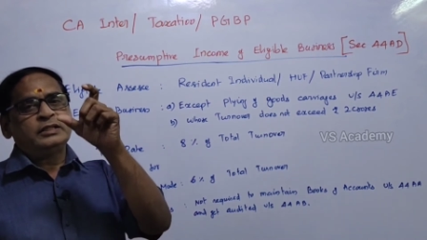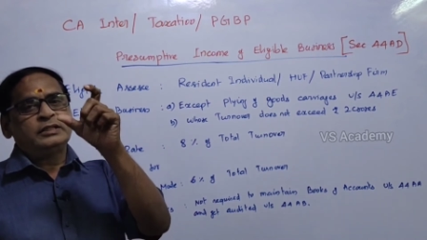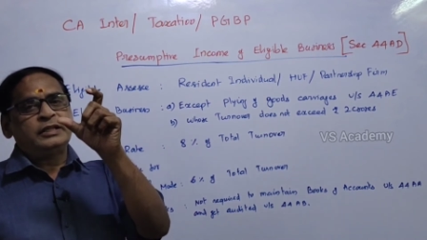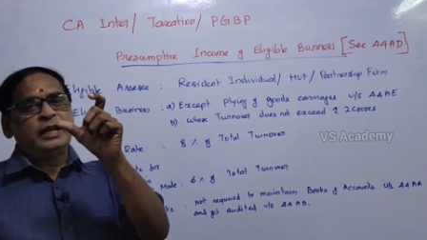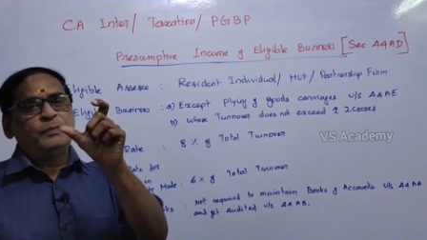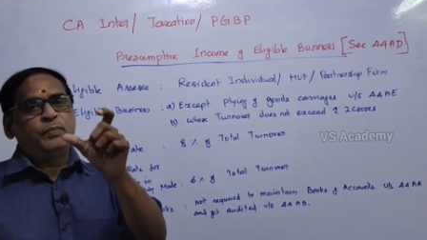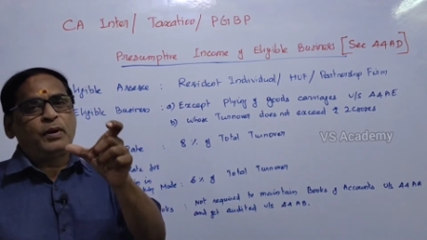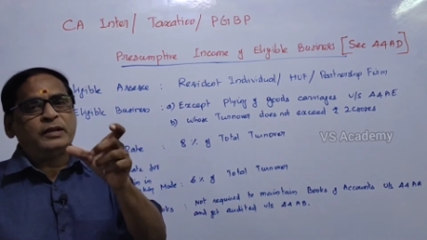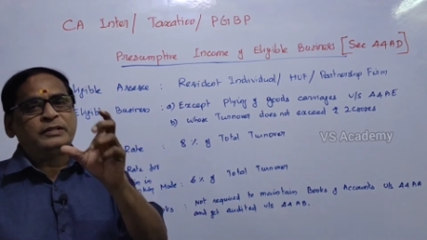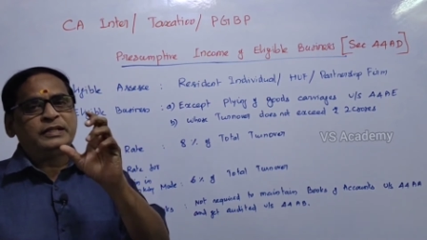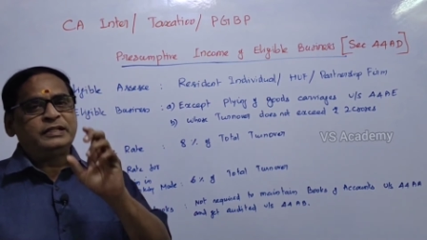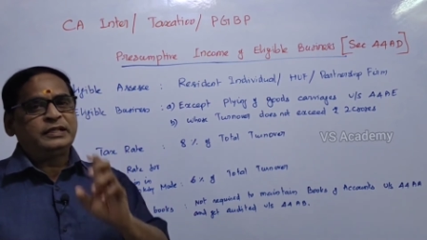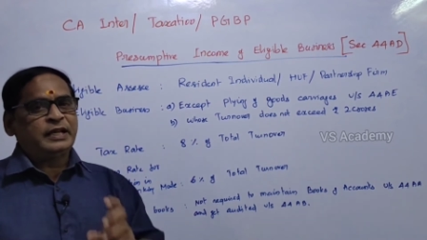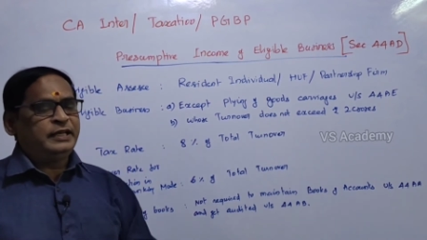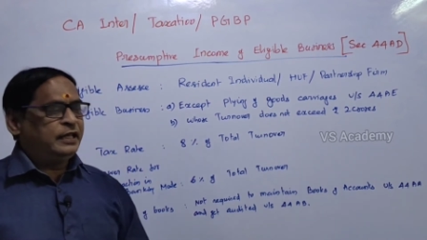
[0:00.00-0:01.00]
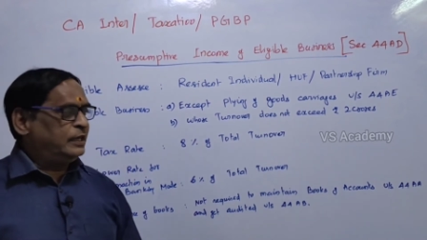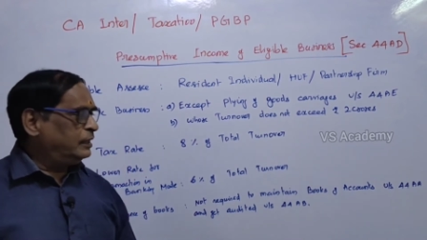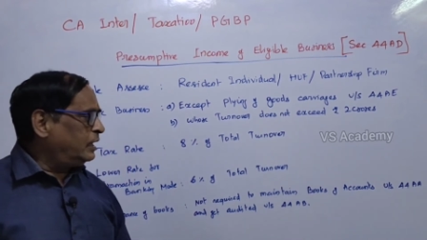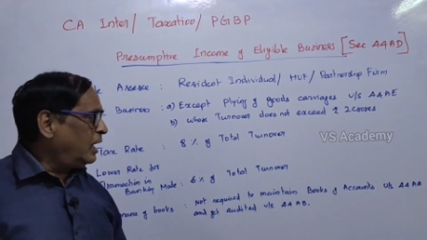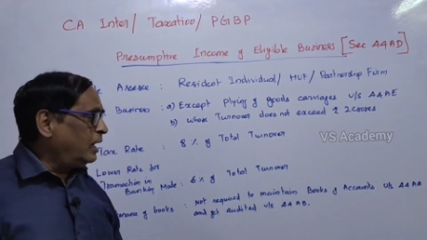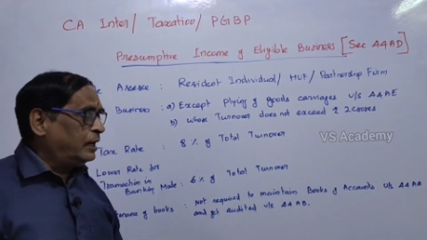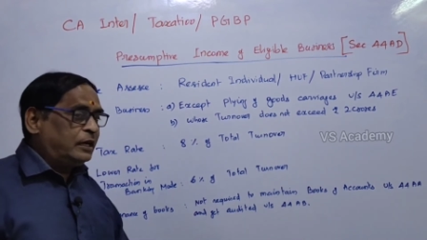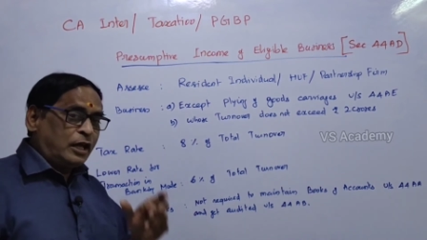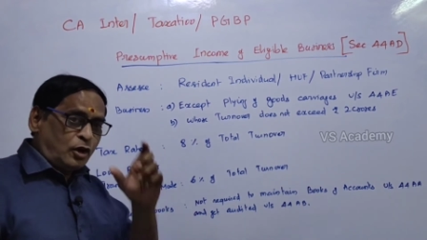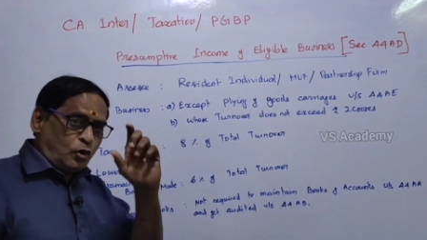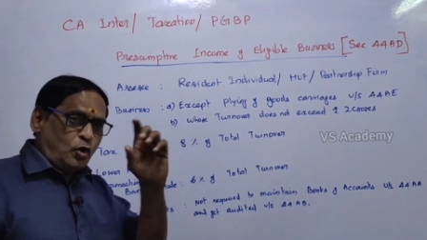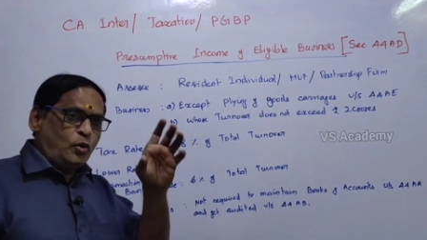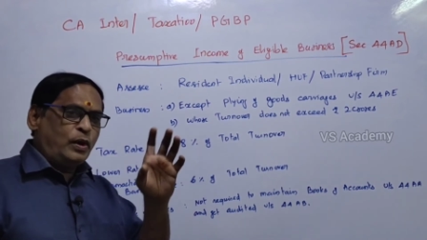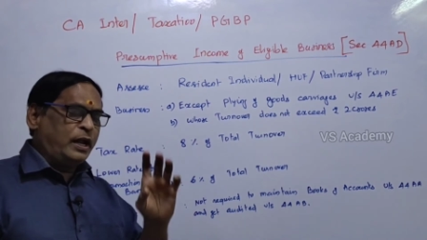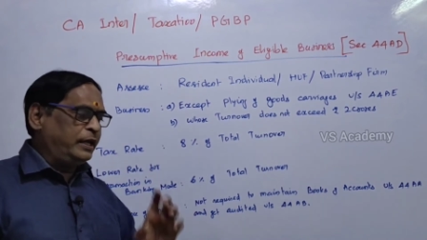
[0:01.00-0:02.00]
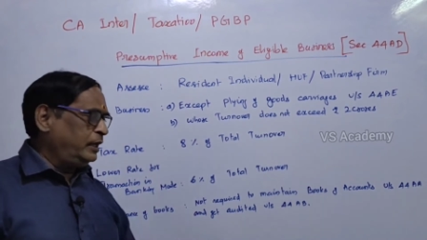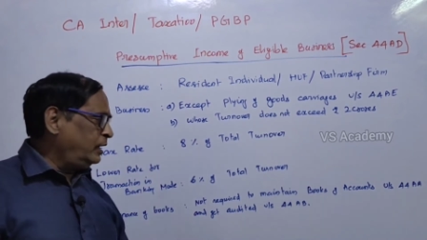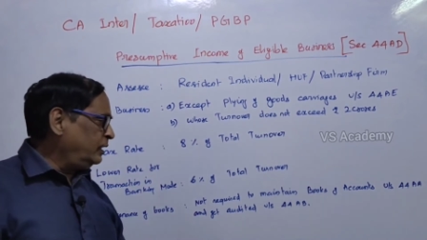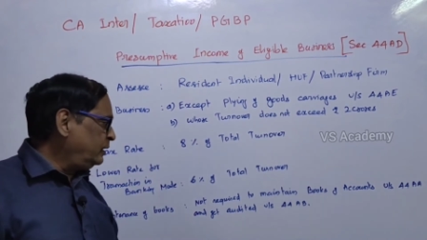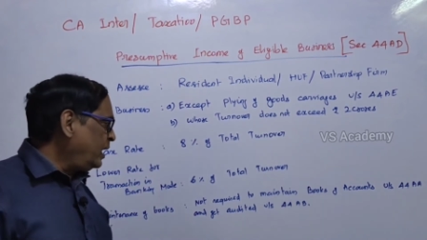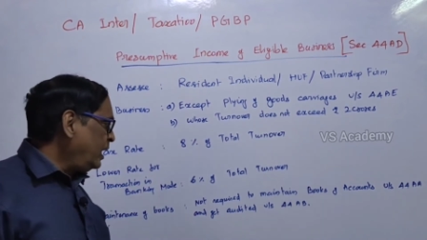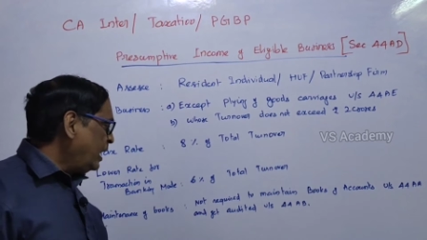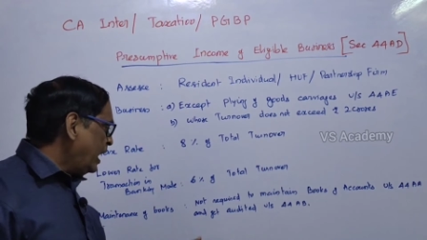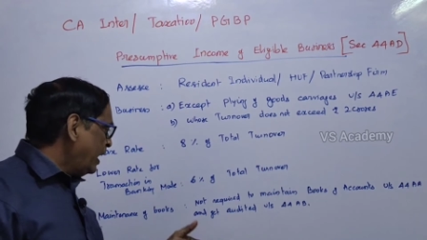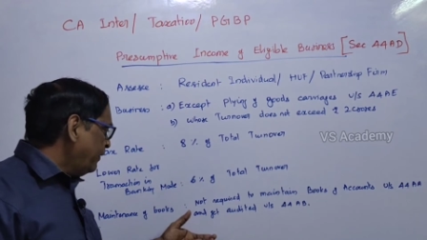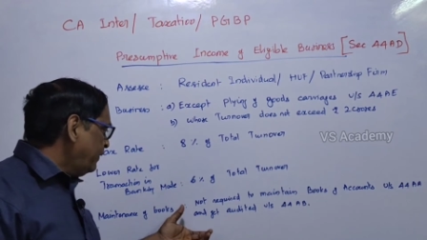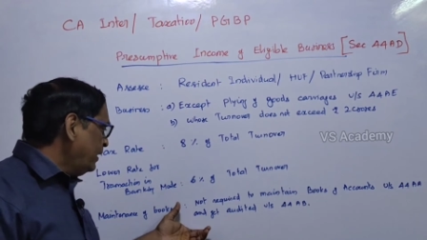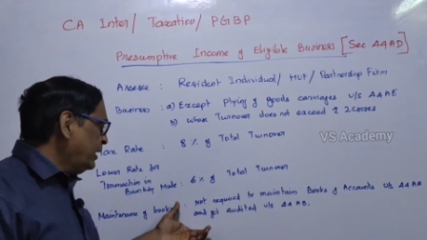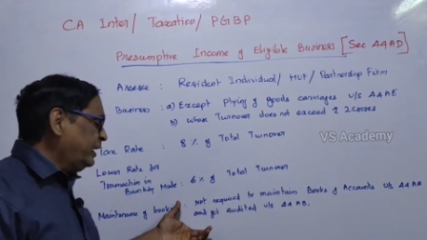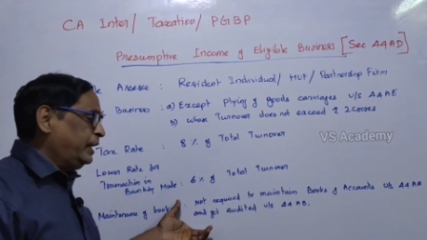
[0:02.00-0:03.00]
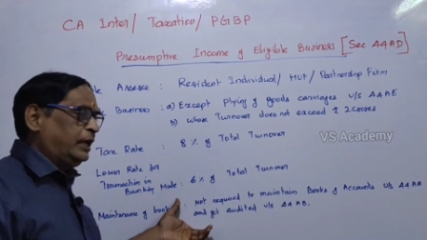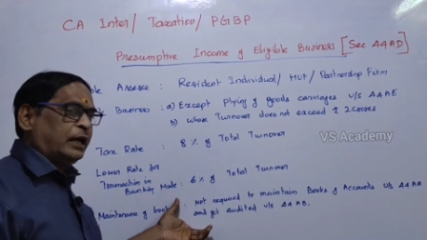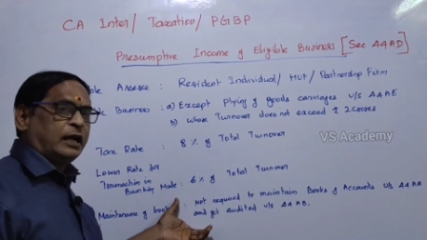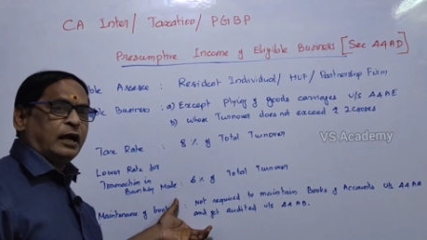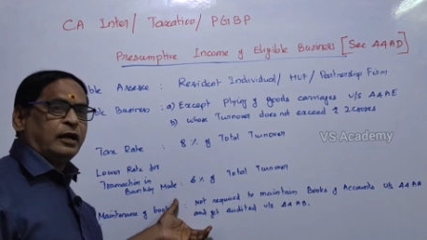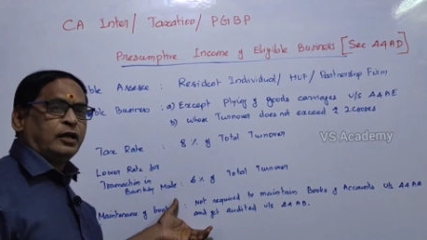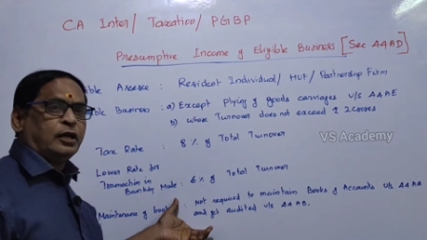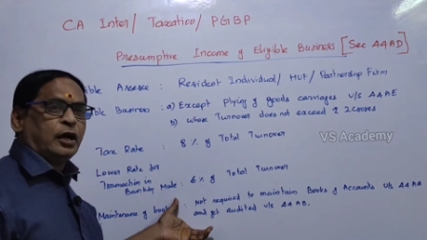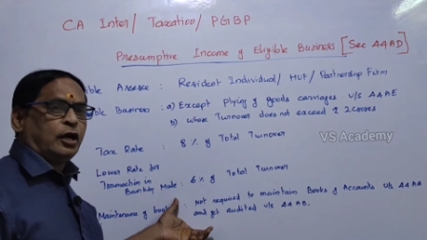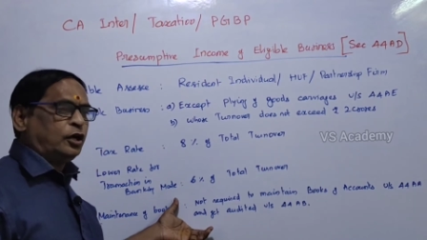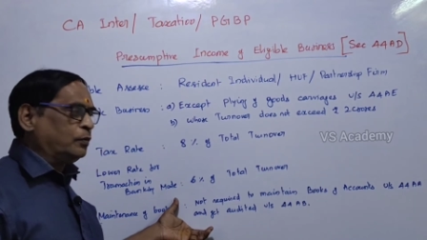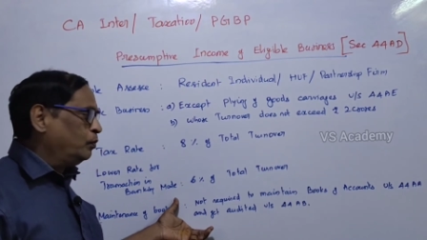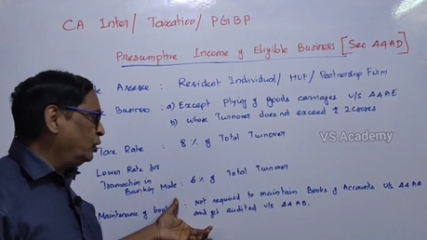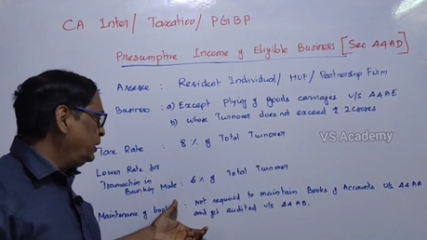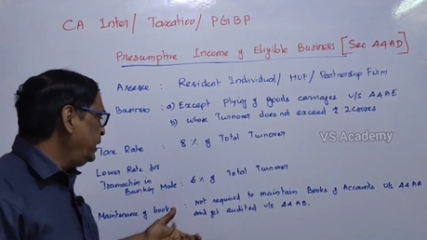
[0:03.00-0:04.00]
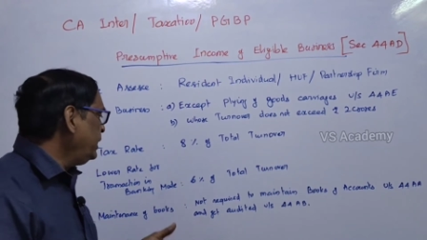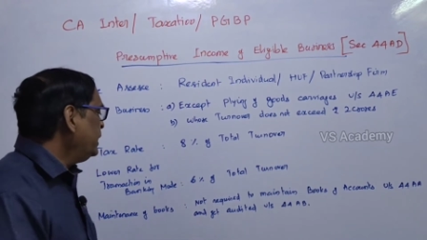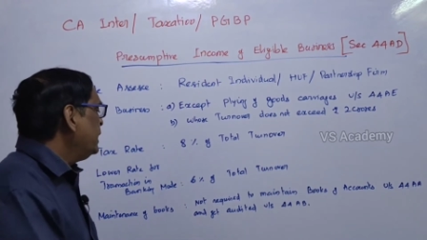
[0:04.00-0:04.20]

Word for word: சேல் ப்ராசிட்ஸாக இருந்தால் டர்ன் ஓவராக இருந்தால் அதில் நீங்கள் கா காட்டும்போது